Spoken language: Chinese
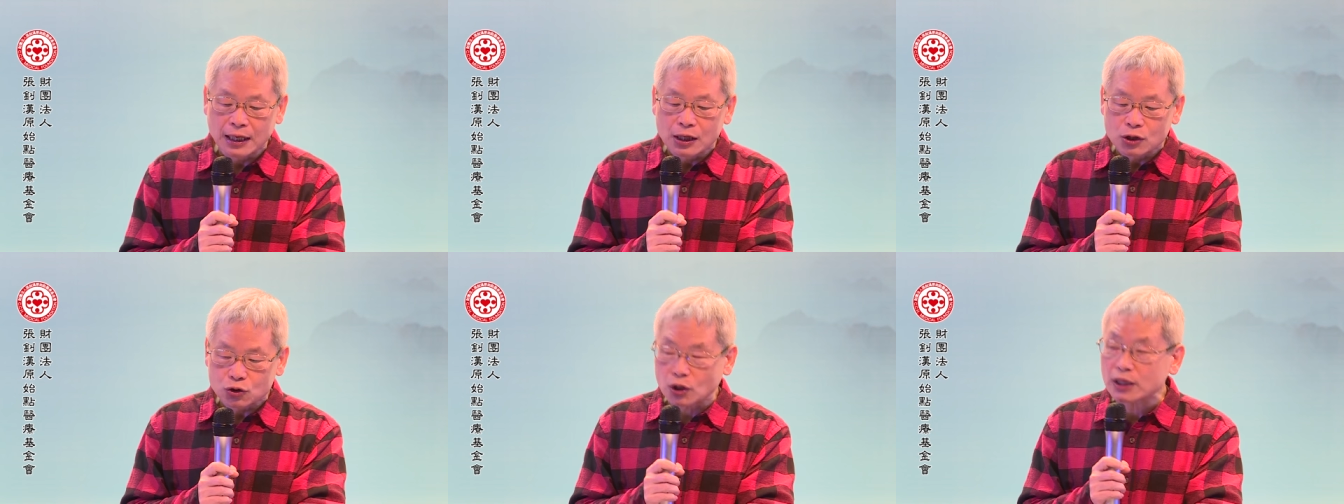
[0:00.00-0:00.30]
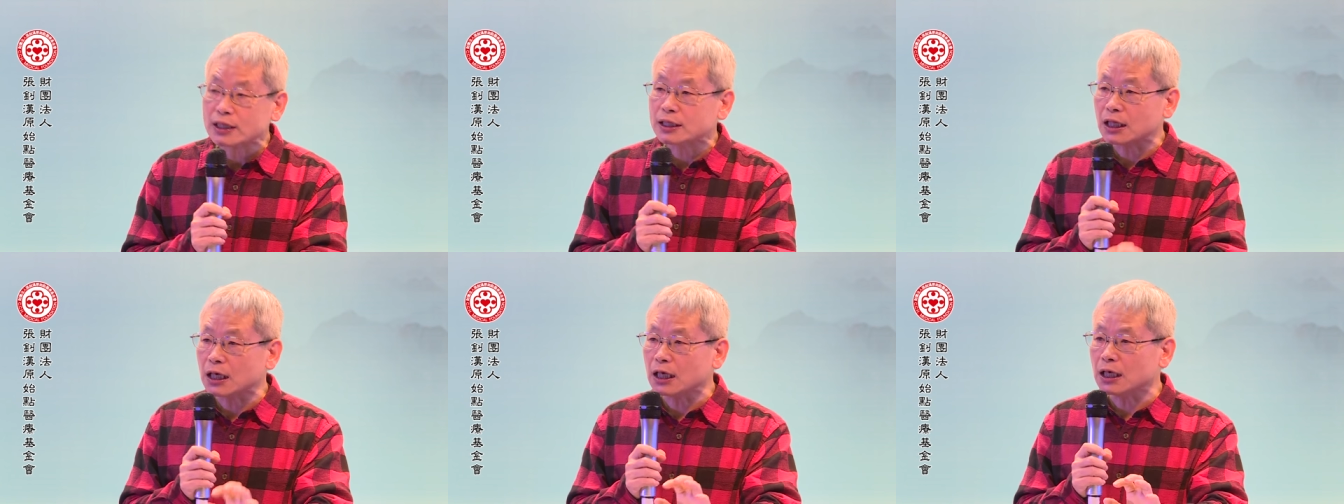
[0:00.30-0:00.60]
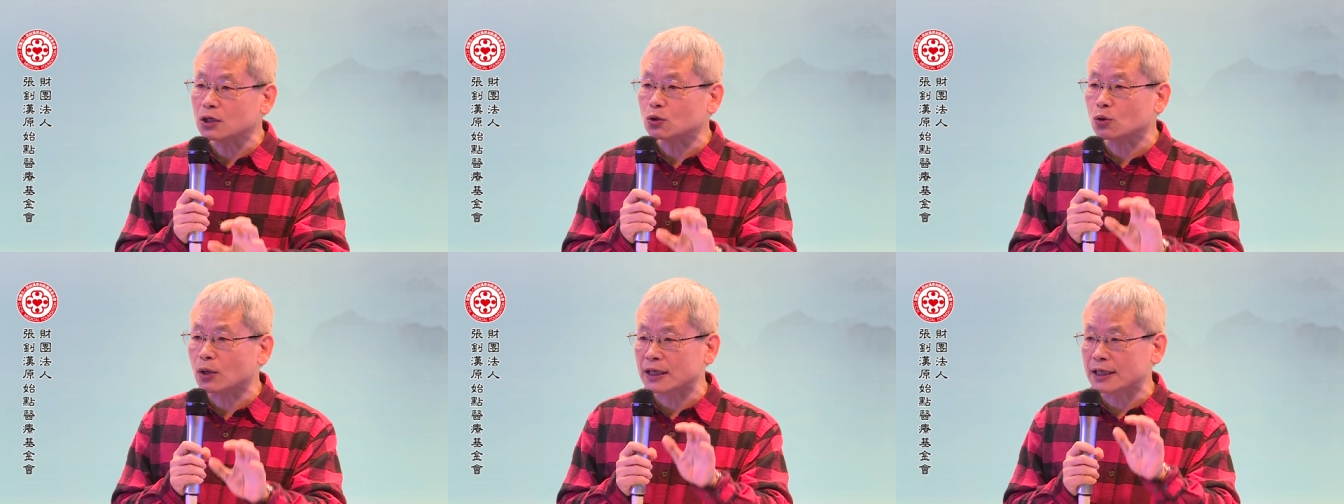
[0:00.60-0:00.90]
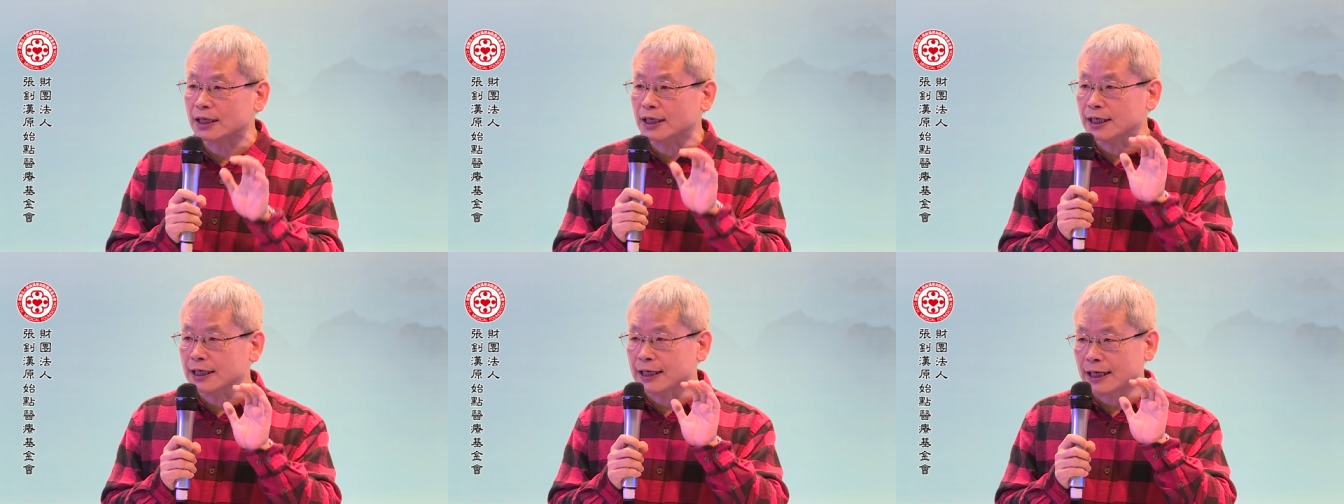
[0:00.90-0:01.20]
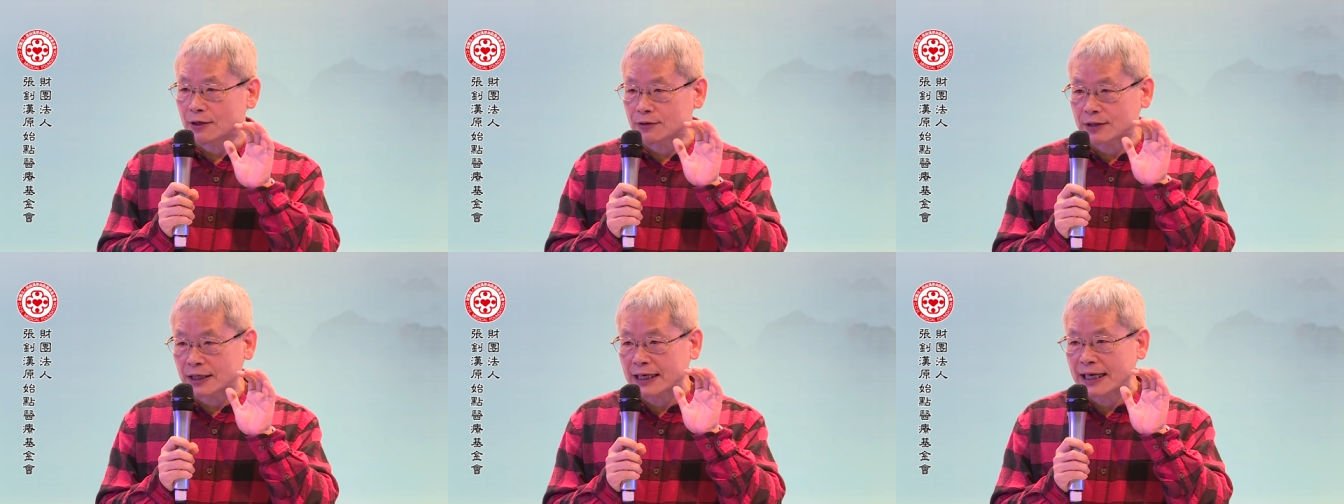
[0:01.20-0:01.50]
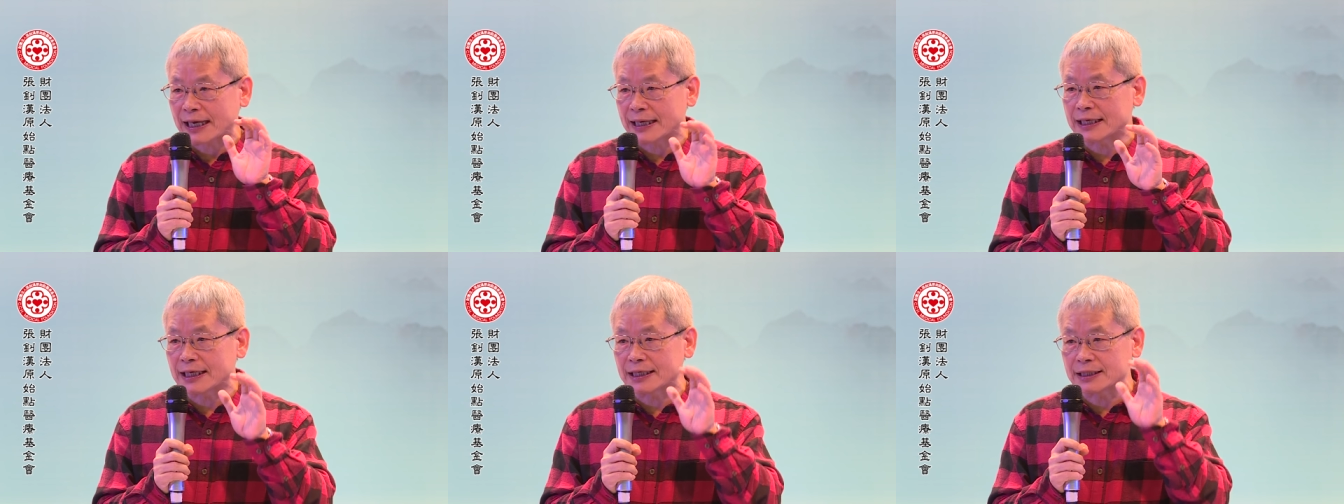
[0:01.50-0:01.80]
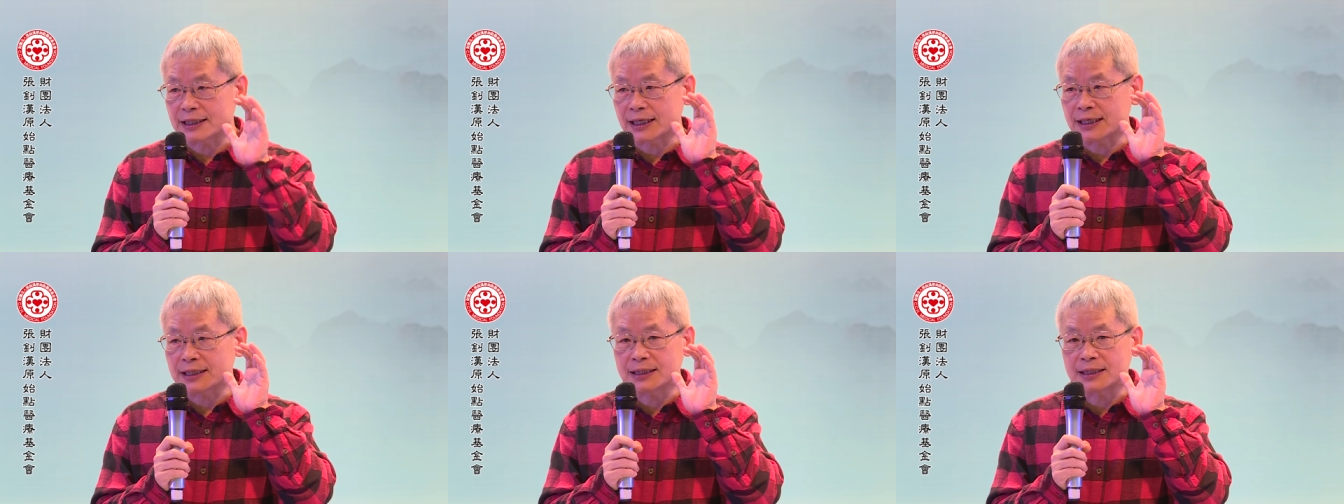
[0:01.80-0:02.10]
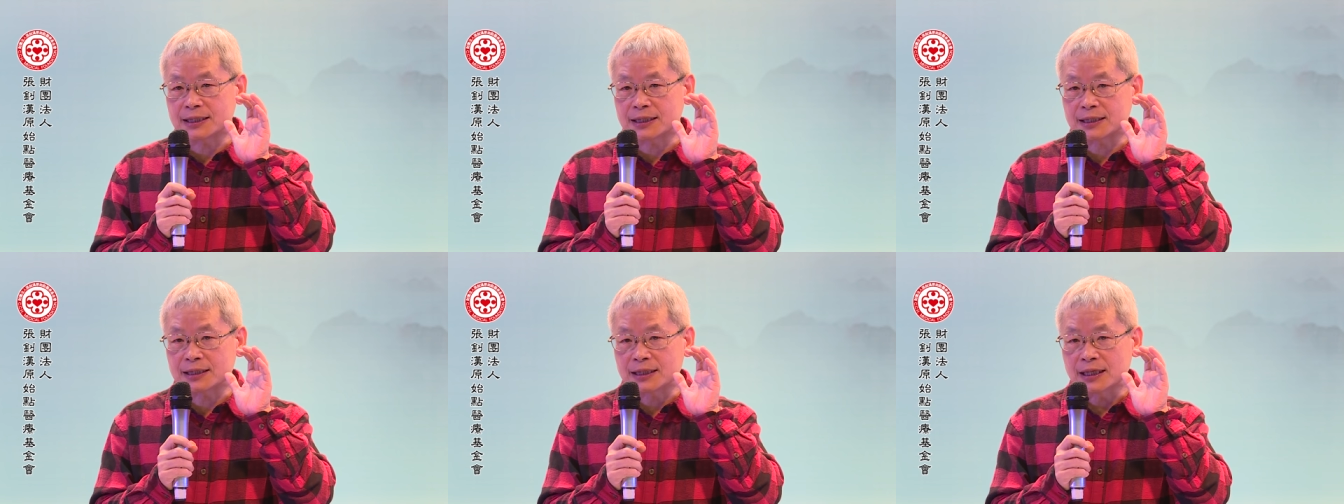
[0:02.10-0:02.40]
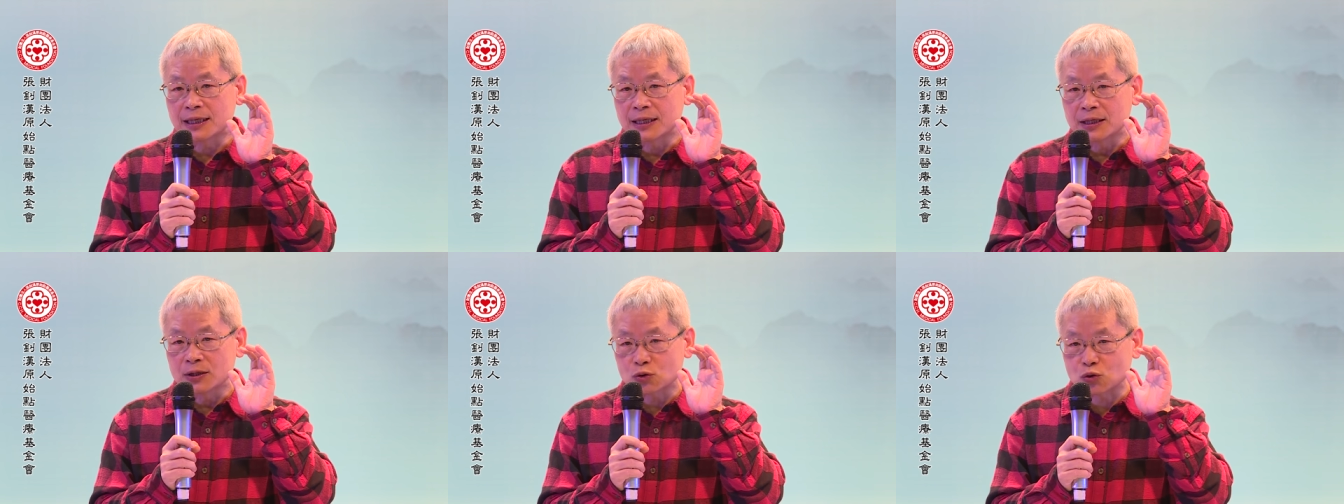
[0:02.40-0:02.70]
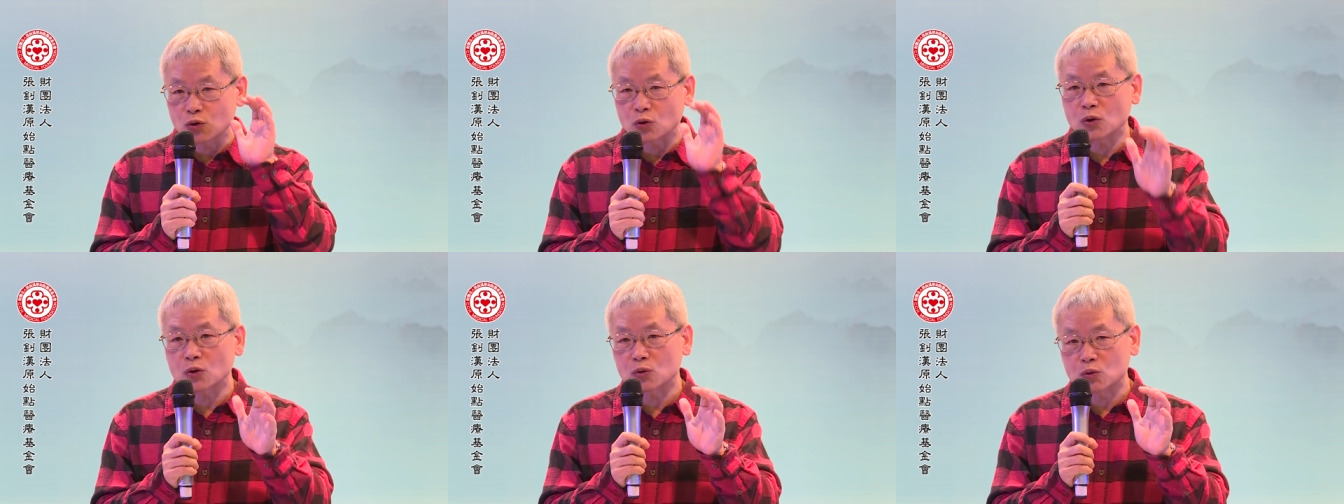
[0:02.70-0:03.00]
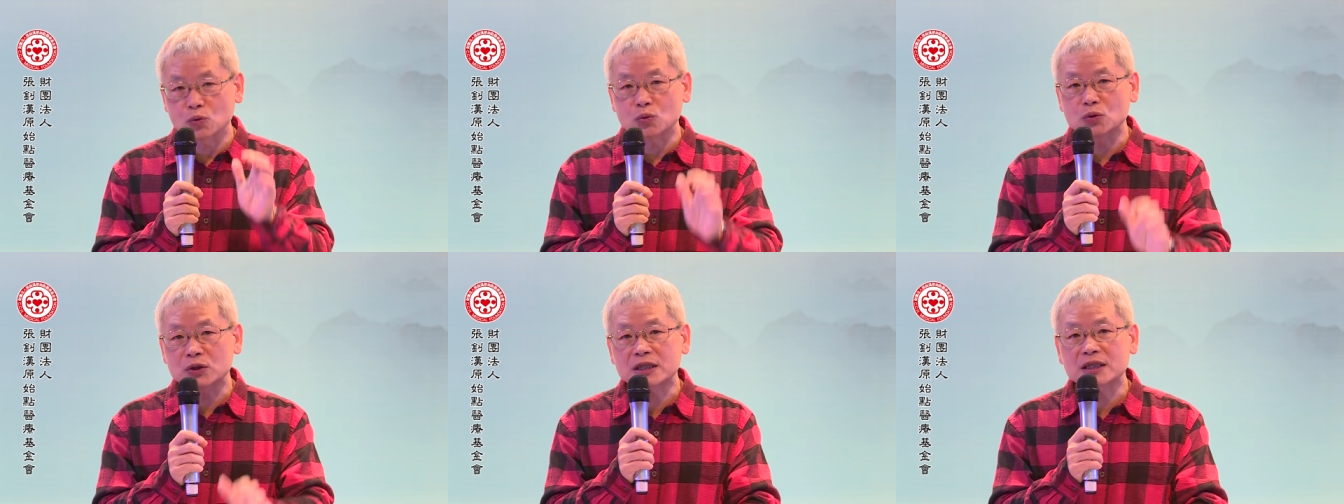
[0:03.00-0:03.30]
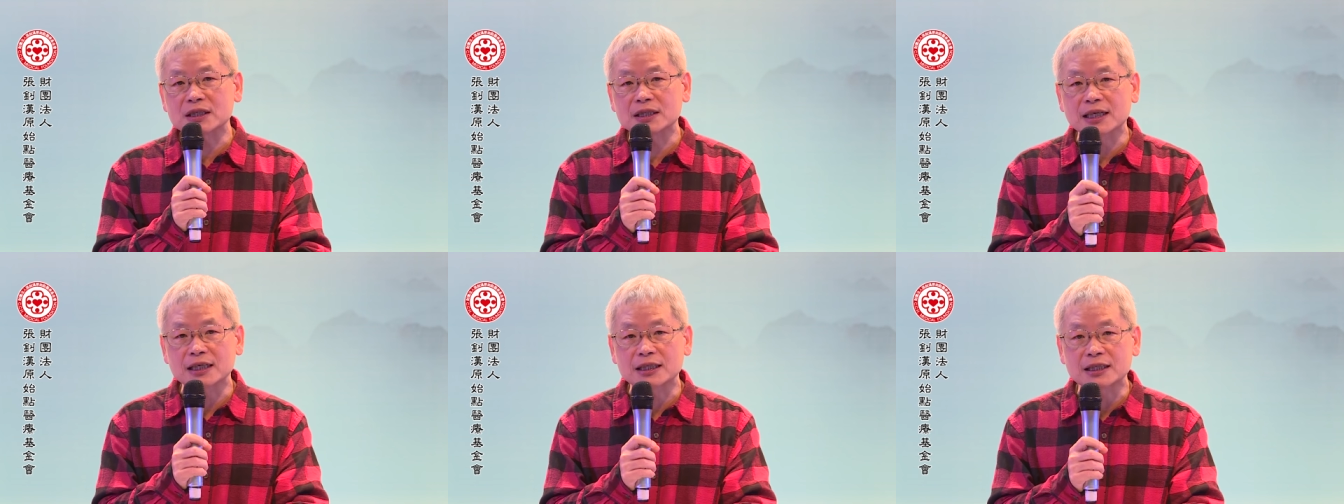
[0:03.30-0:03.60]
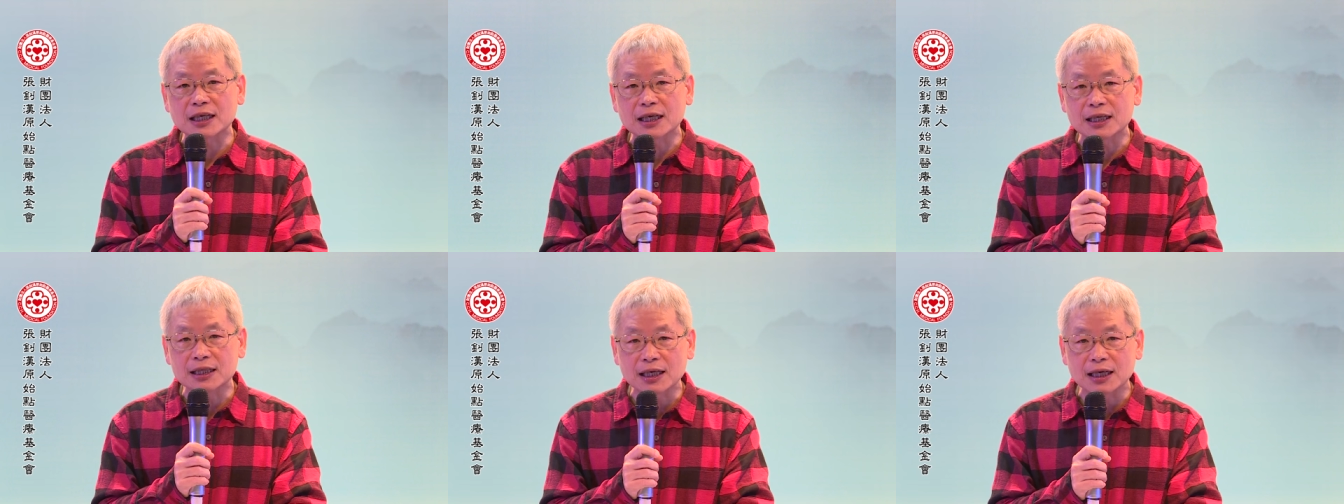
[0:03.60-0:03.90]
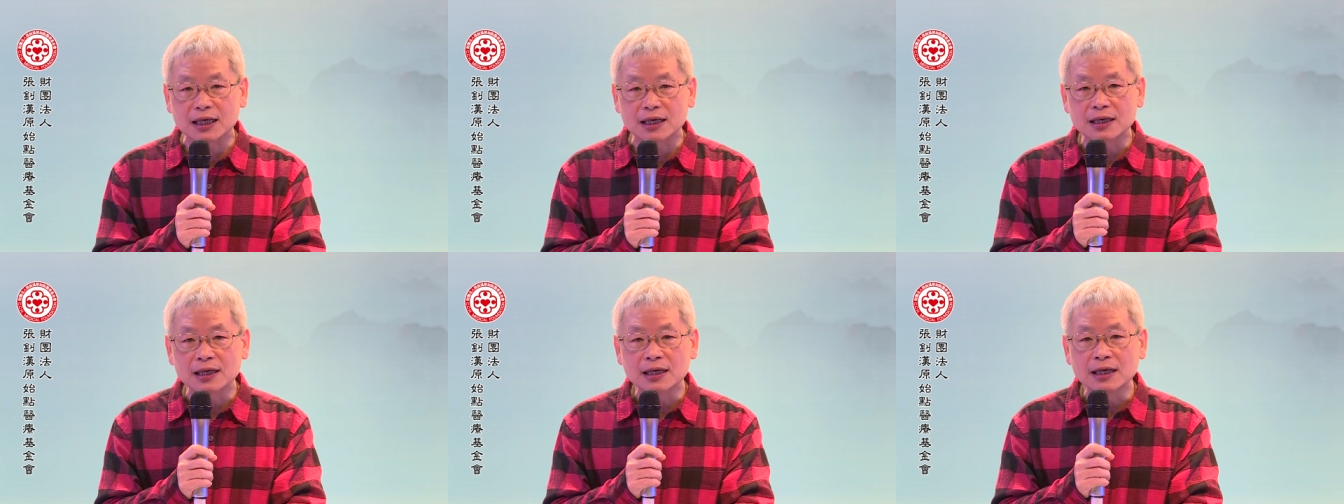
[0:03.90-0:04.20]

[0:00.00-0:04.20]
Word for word: 所以第一段医疗的概念先做如是的界定。